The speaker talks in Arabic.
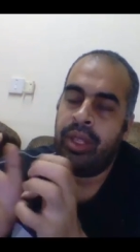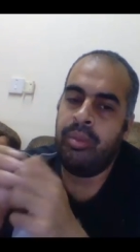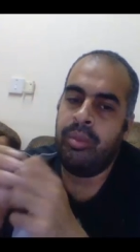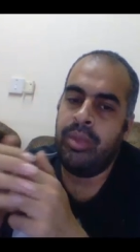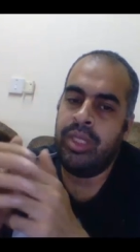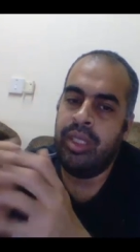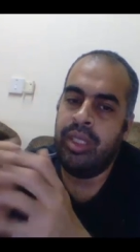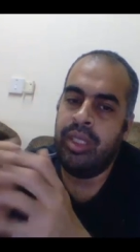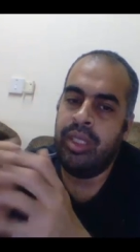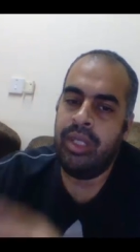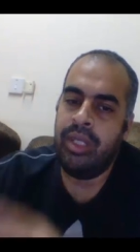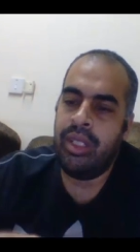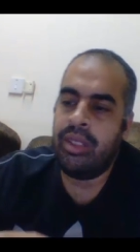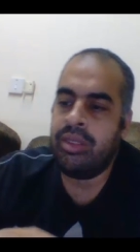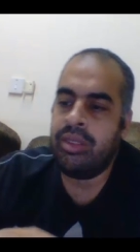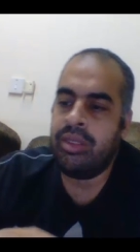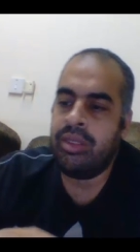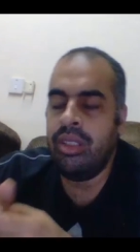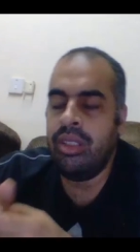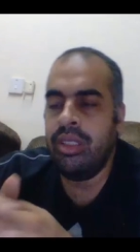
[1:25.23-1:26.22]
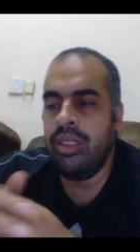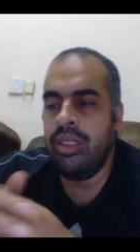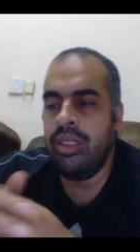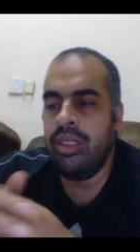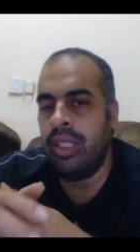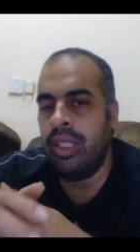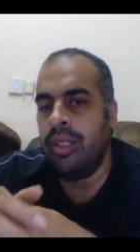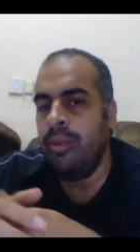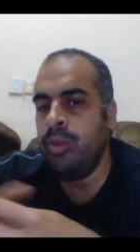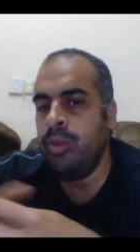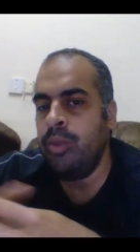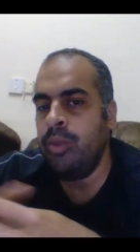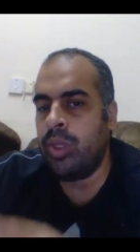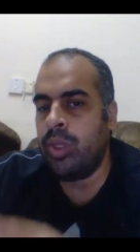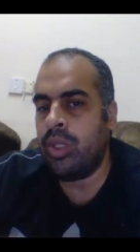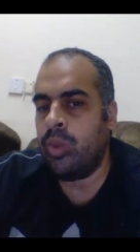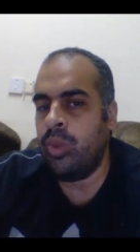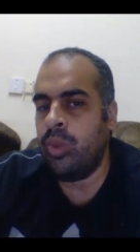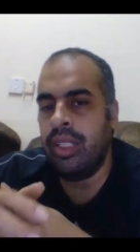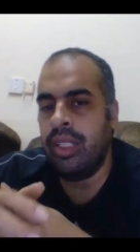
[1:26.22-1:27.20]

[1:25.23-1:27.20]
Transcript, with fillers: من ضمن الاخطاء ان احنا نمشي ورا